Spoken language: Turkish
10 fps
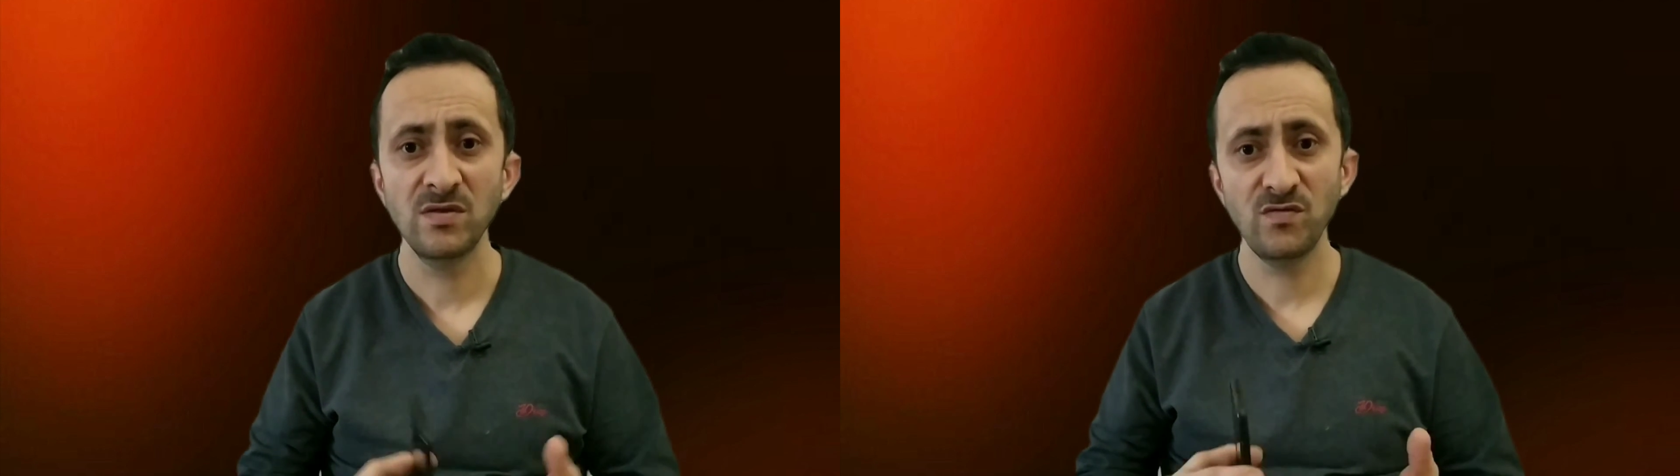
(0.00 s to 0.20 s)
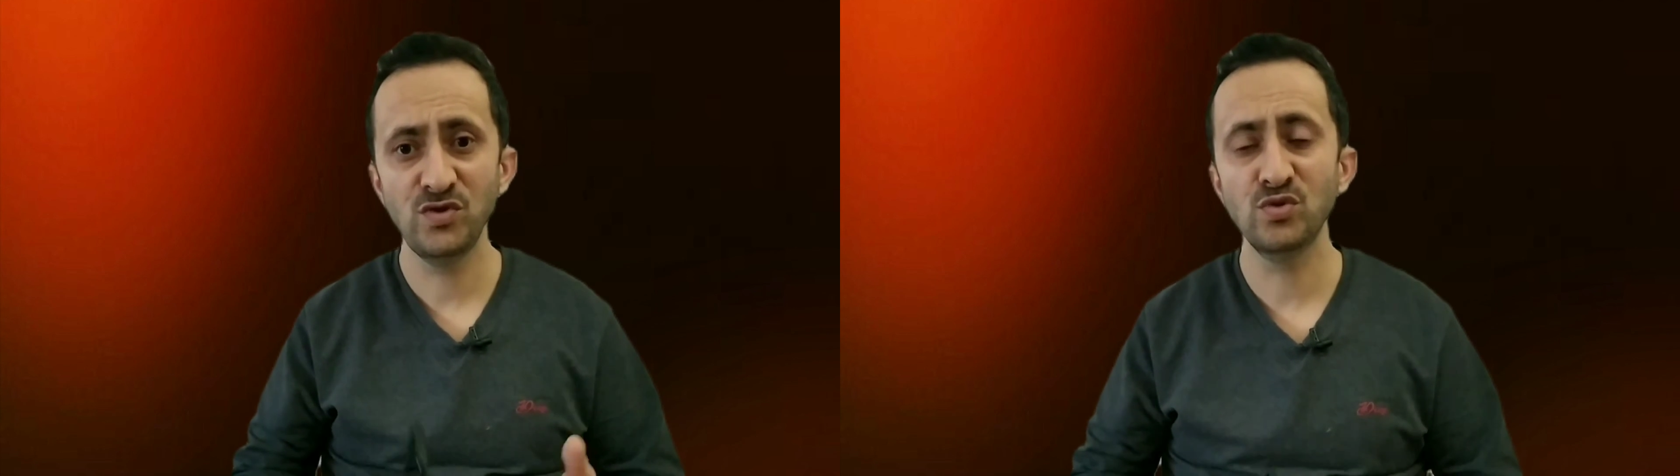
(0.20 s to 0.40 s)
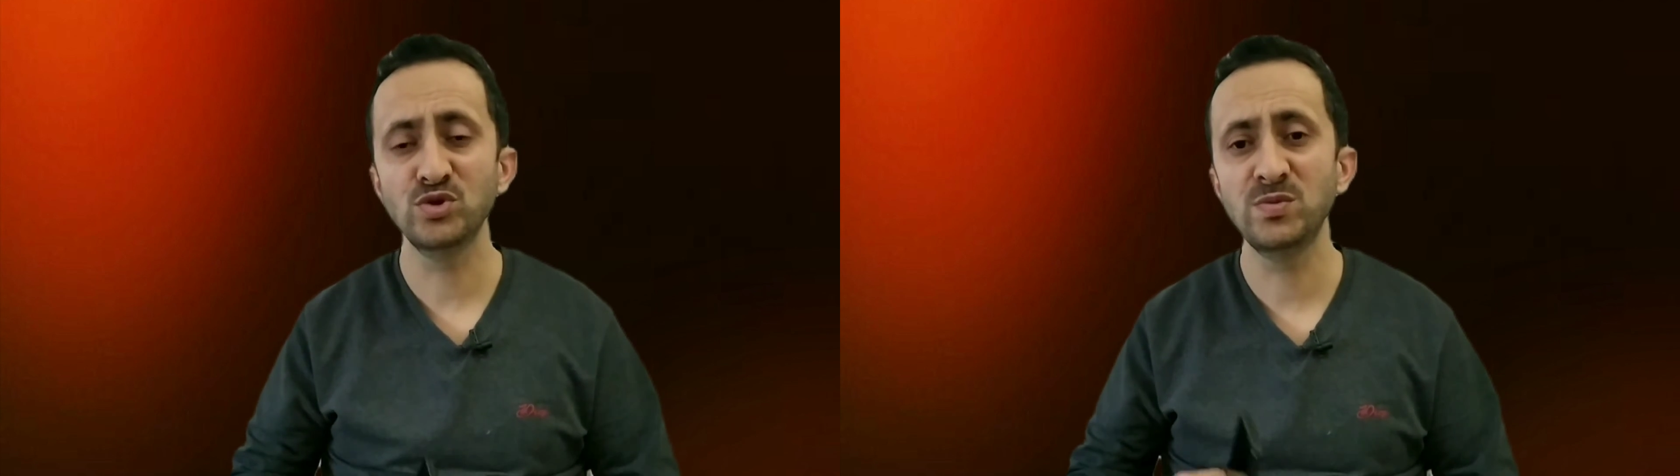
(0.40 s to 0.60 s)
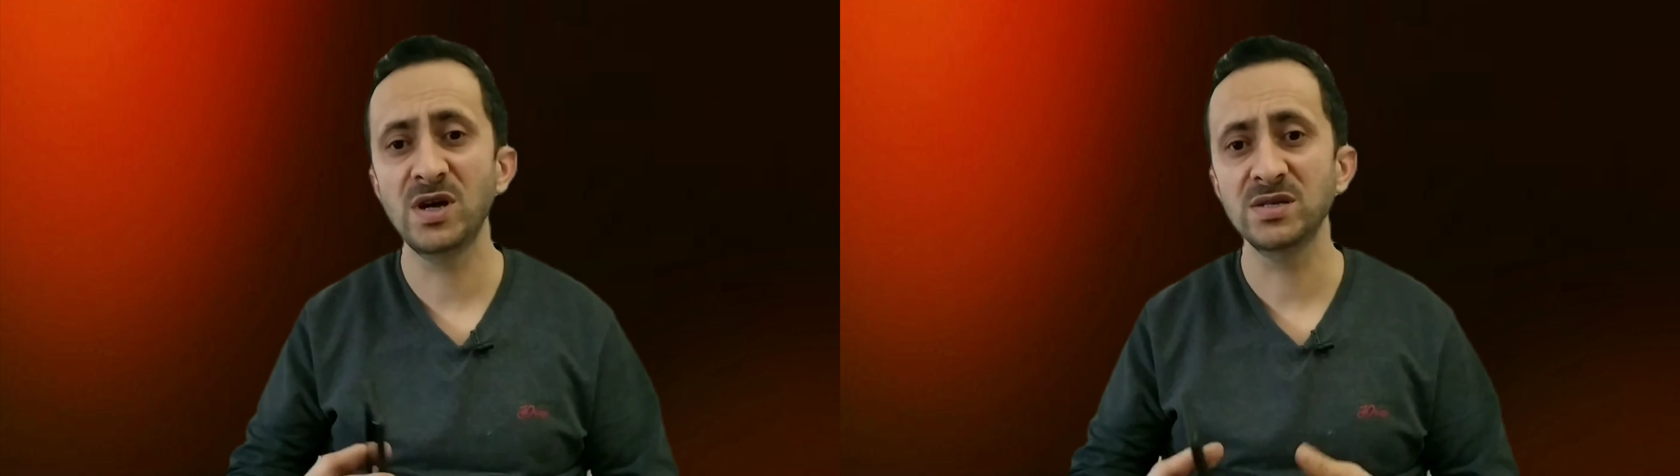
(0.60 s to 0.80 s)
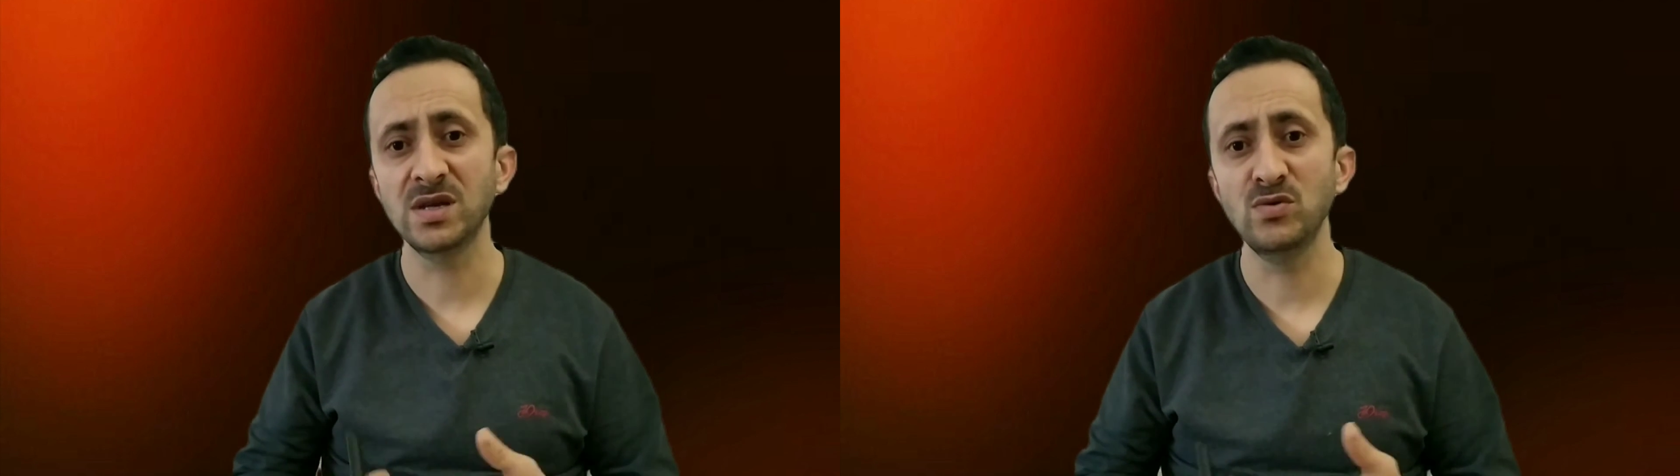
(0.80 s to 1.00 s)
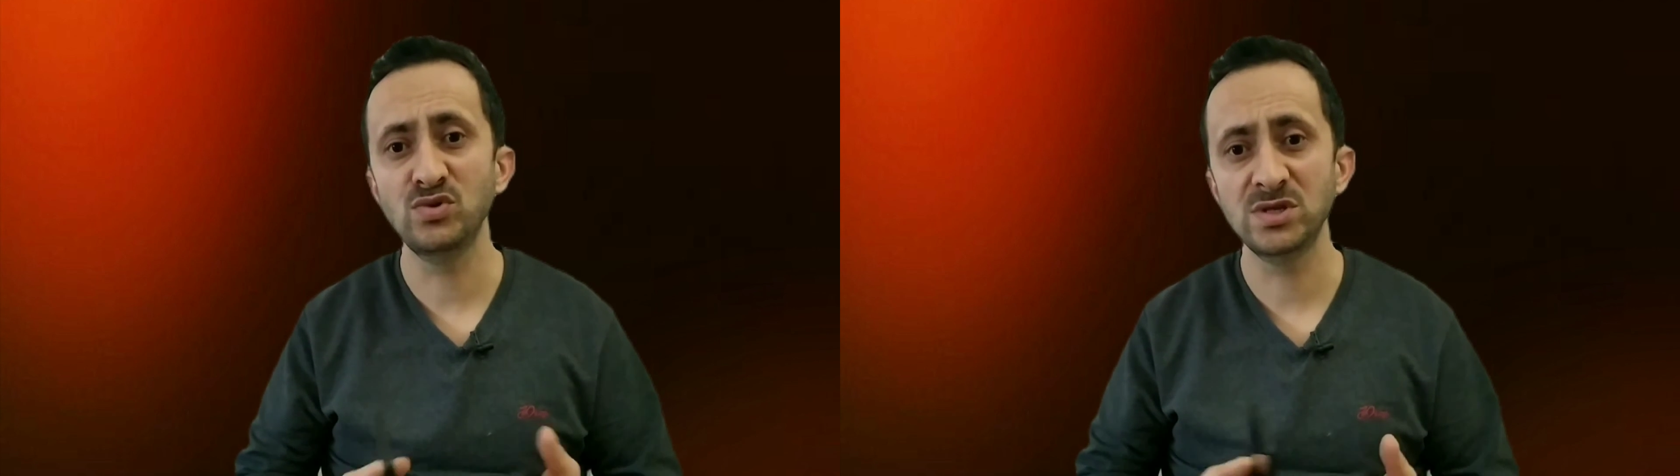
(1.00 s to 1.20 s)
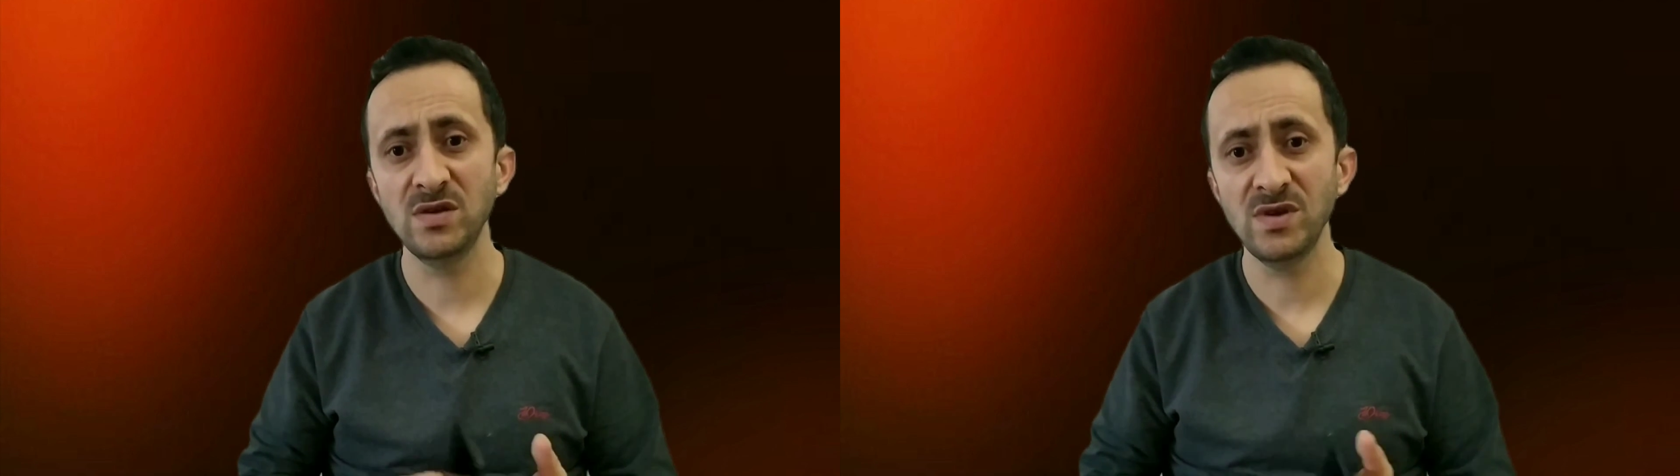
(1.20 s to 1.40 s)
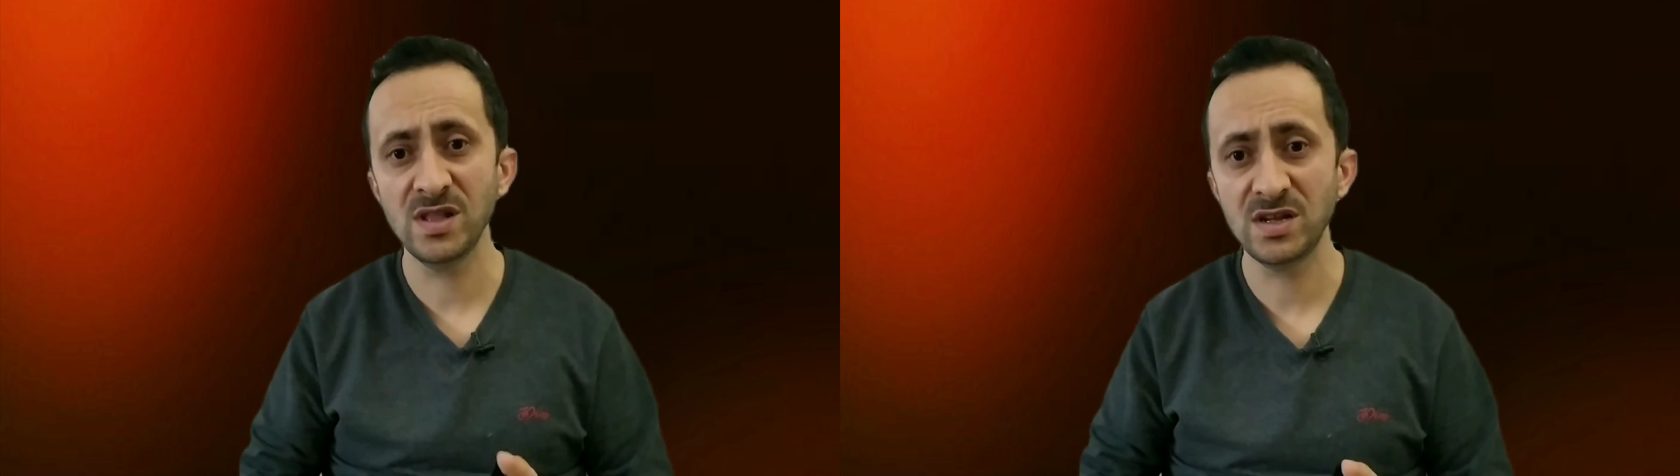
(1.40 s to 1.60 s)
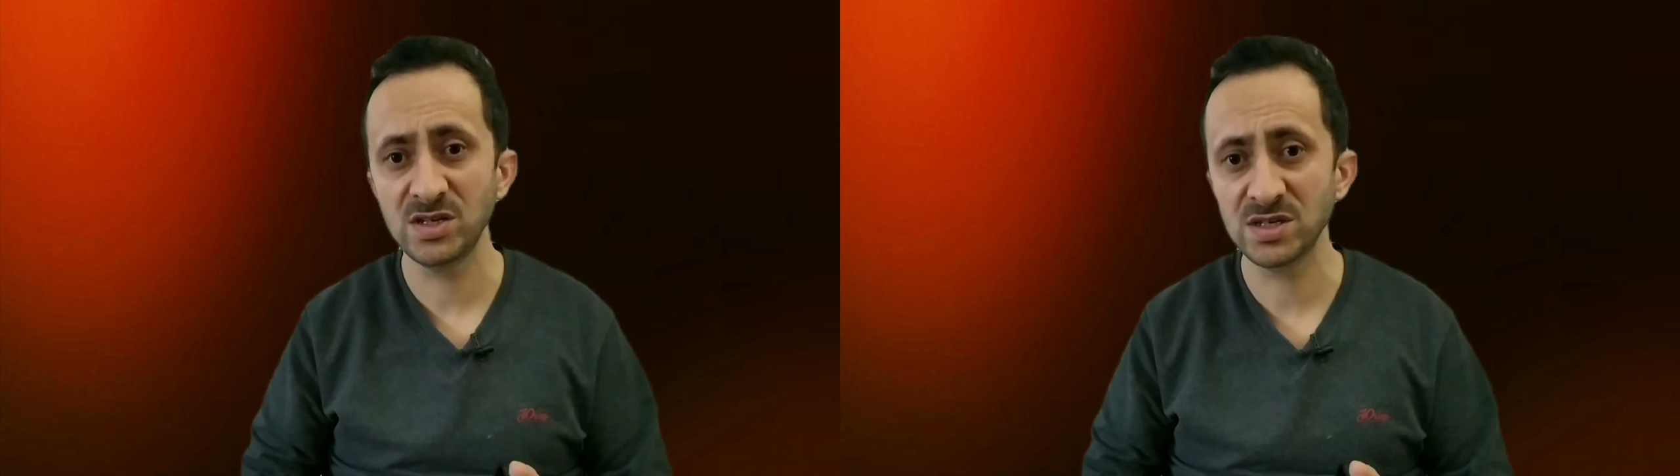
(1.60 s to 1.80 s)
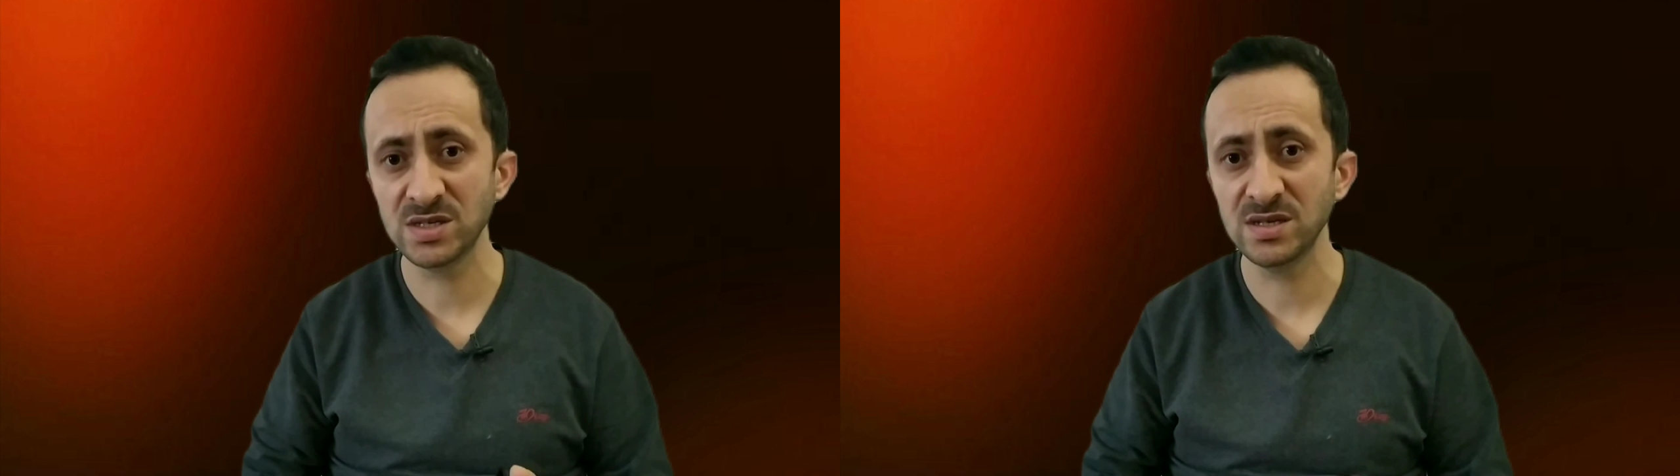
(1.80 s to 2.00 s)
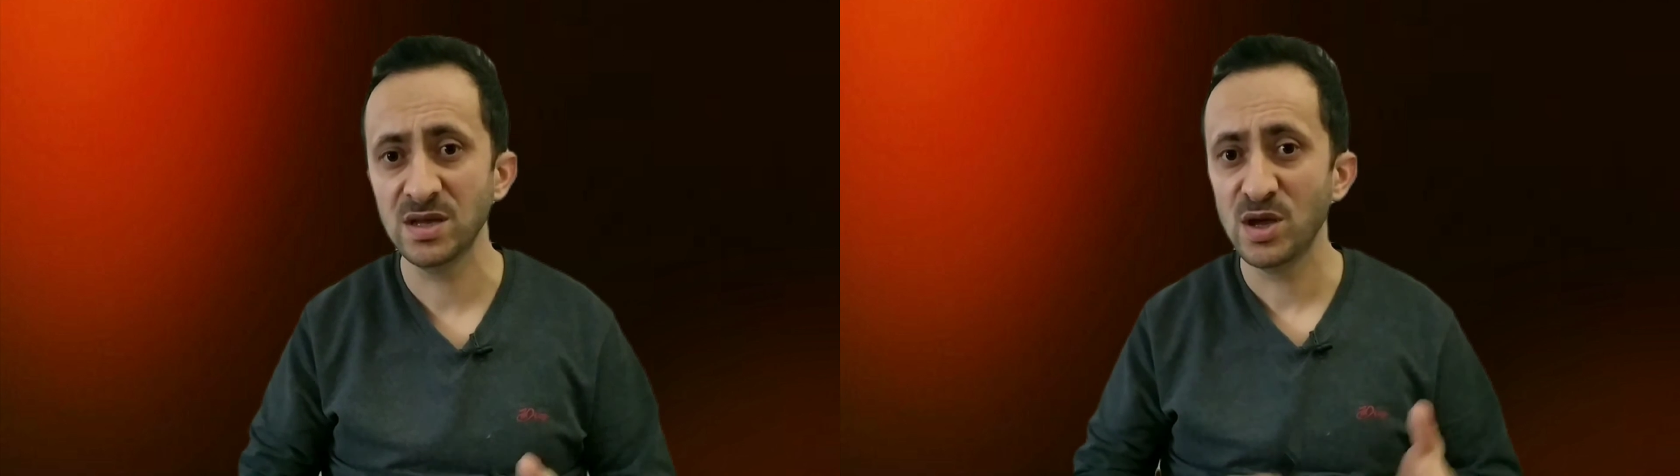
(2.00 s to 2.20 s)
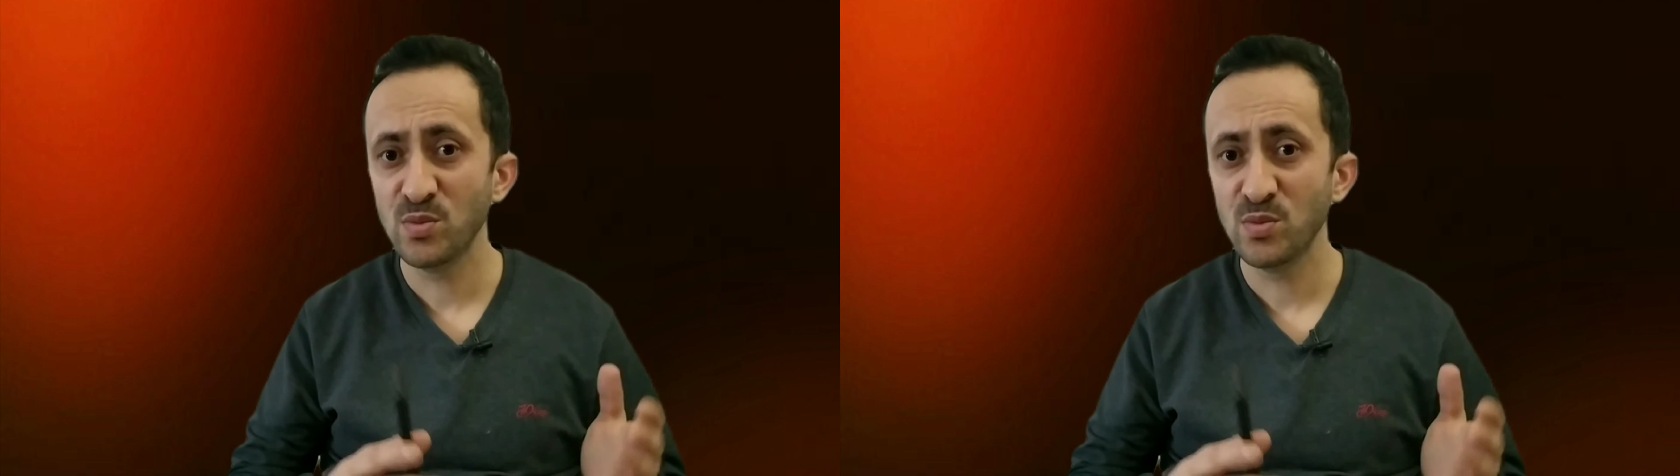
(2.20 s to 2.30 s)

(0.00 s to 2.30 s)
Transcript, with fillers: Videomuz biraz daha üst seviyelere çıksın.